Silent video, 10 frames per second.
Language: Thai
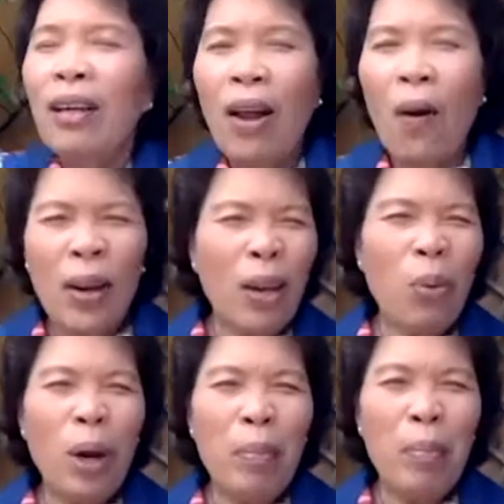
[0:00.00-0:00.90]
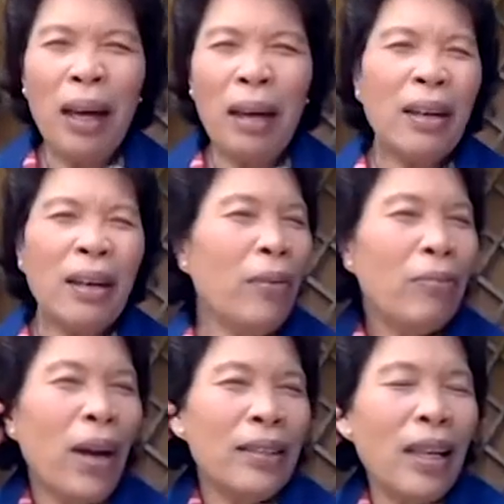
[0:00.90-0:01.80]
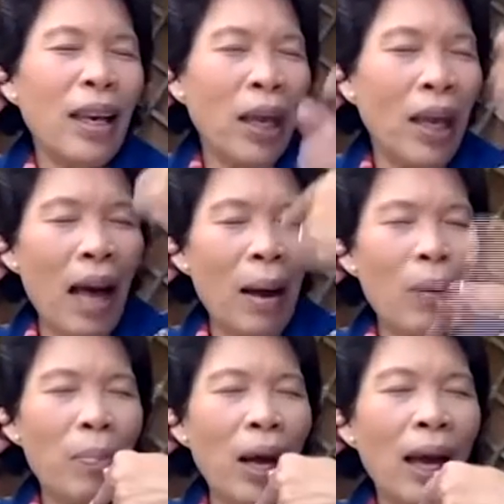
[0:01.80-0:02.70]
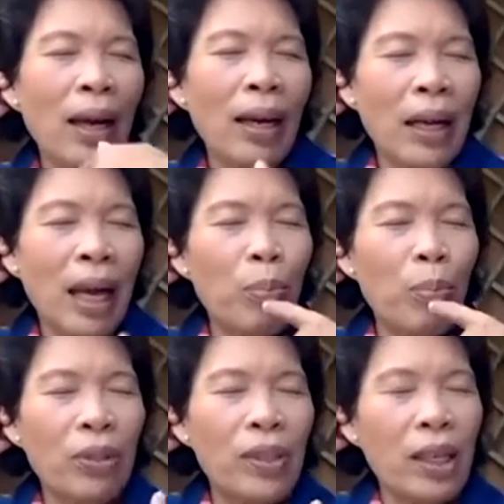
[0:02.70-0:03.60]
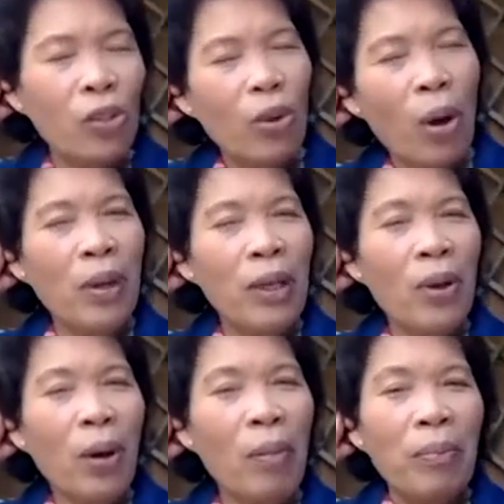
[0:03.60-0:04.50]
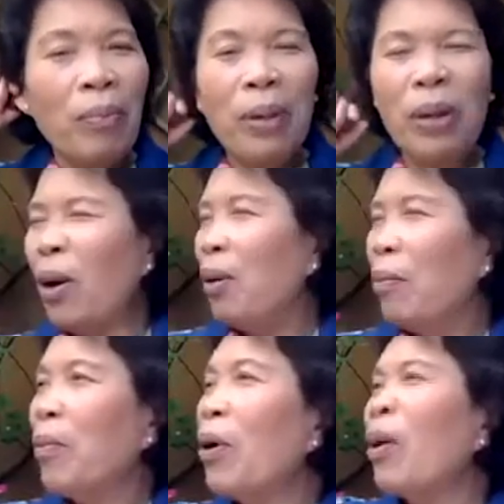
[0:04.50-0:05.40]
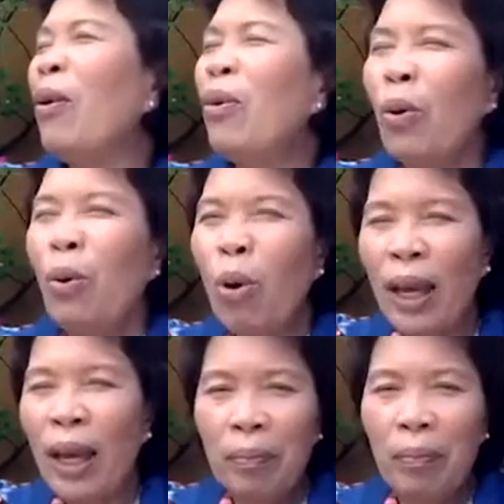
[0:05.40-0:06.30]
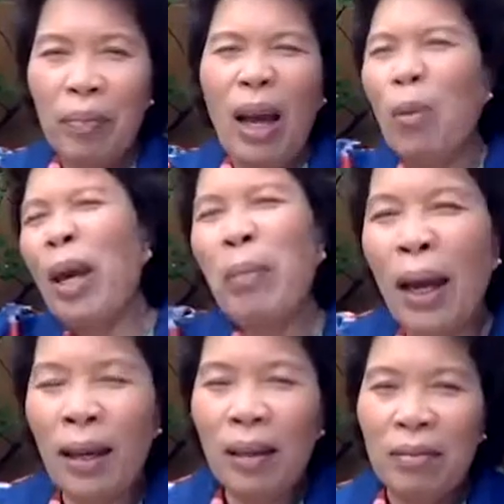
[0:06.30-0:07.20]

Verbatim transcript: ร้องนี่ห่วยมากเลยนะฟังเสียงเพลงรับเข้ามา ข้างใน process ชอบไม่ชอบ แล้วก็บอกว่า ห่วยเอาเพลงใหม่